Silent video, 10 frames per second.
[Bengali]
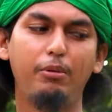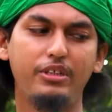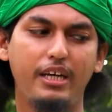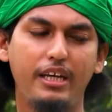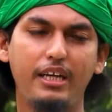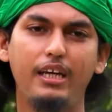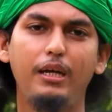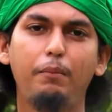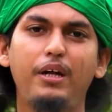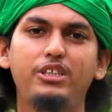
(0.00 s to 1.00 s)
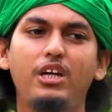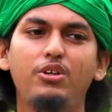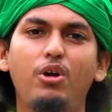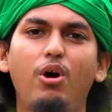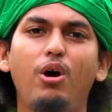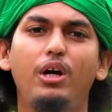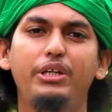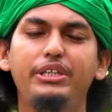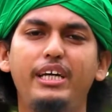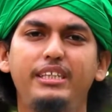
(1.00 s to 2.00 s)
ময়দানে প্রাচণ্ড
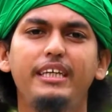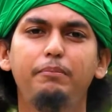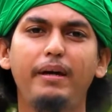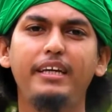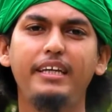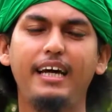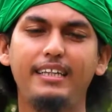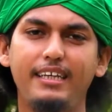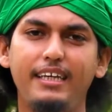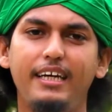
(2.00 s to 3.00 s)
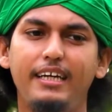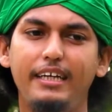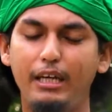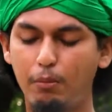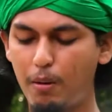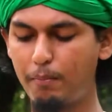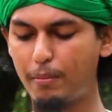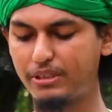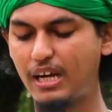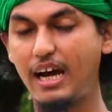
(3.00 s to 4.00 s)
ইয়াজিদ বাহিনীর হাতে
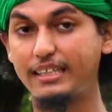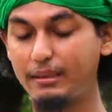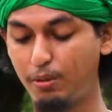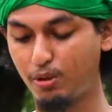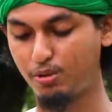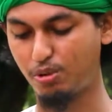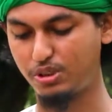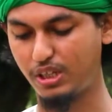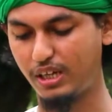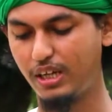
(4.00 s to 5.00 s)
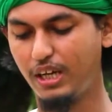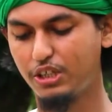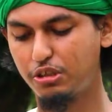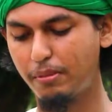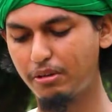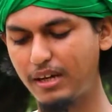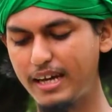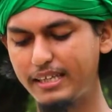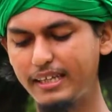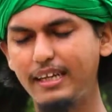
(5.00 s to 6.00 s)
নির্মমভাবে শাহাদাত বরণ করেছিলেন সম্মানিত
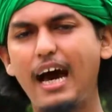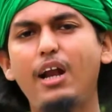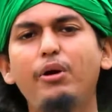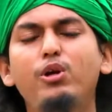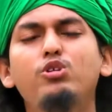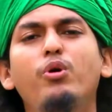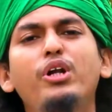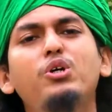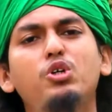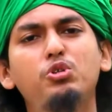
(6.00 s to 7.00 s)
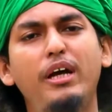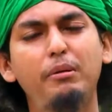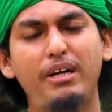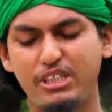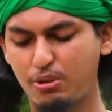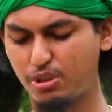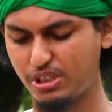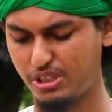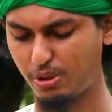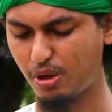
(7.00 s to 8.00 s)
হাজিরিন আরও এরকম অনেক ঘটনা এই মাসে
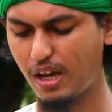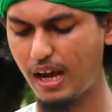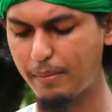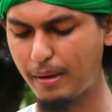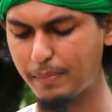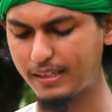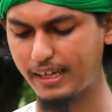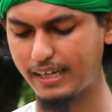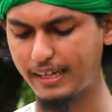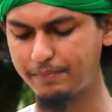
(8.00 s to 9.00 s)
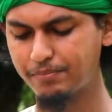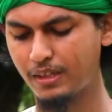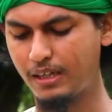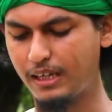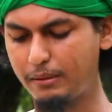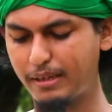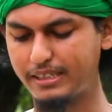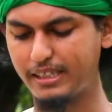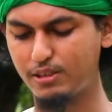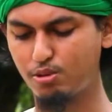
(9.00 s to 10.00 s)
ঘটেছে আমি আপনাদেরকে এই
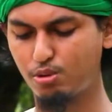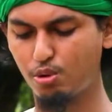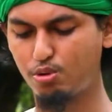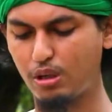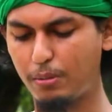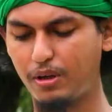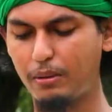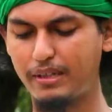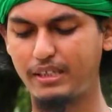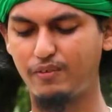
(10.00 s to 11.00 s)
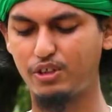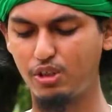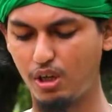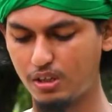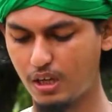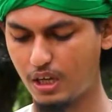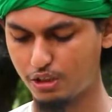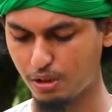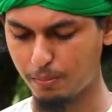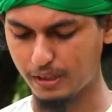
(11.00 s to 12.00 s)
মাসের কিছু গুরুত্ব এবং এই মাসের ফজিলত
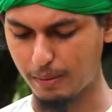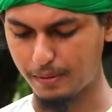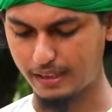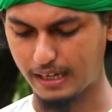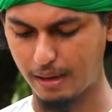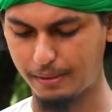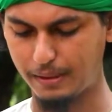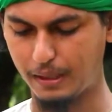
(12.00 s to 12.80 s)
সম্পর্কে আপনাদেরকে আমি